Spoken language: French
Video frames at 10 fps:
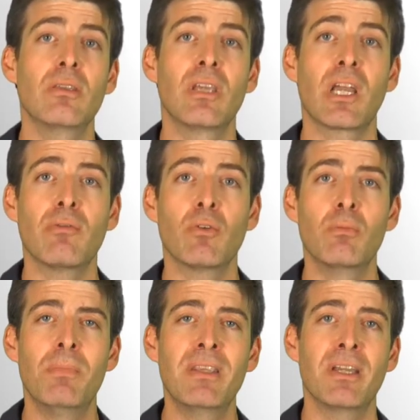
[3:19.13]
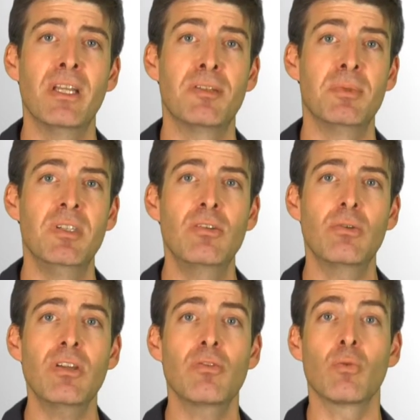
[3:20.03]
dérivant du matérialisme
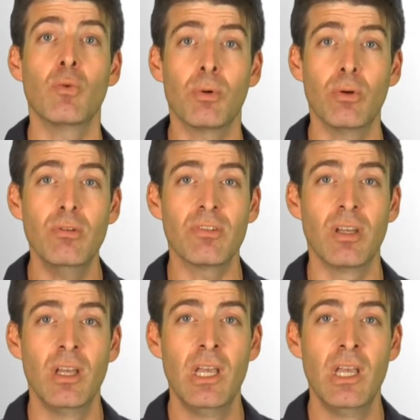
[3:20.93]
historique sont nombreuses